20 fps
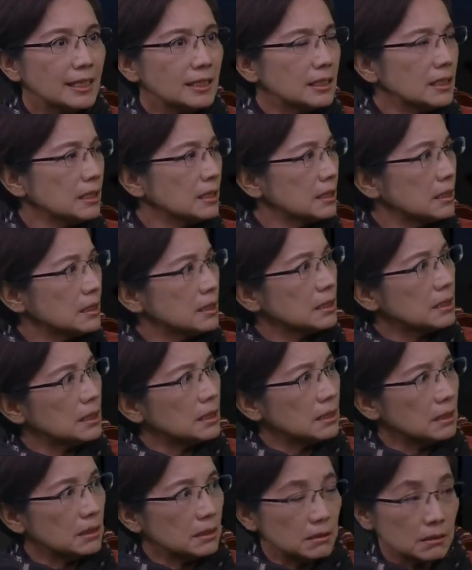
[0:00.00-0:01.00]
这个事
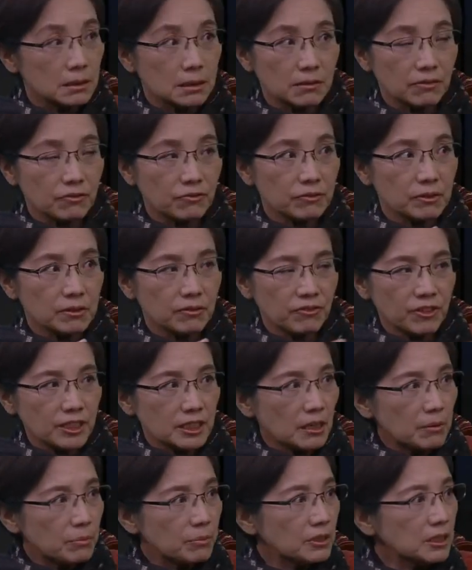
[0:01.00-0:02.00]
情就是非
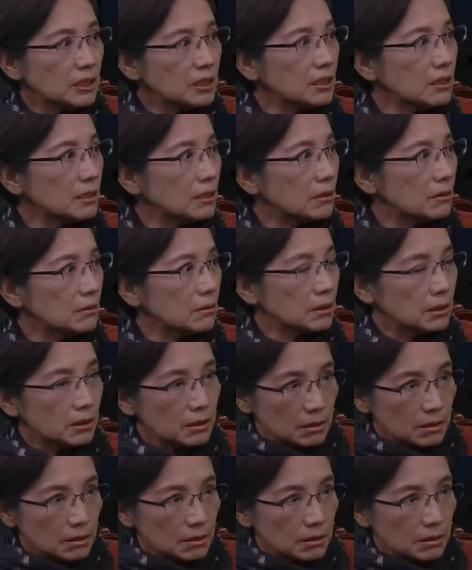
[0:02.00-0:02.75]
常不系统。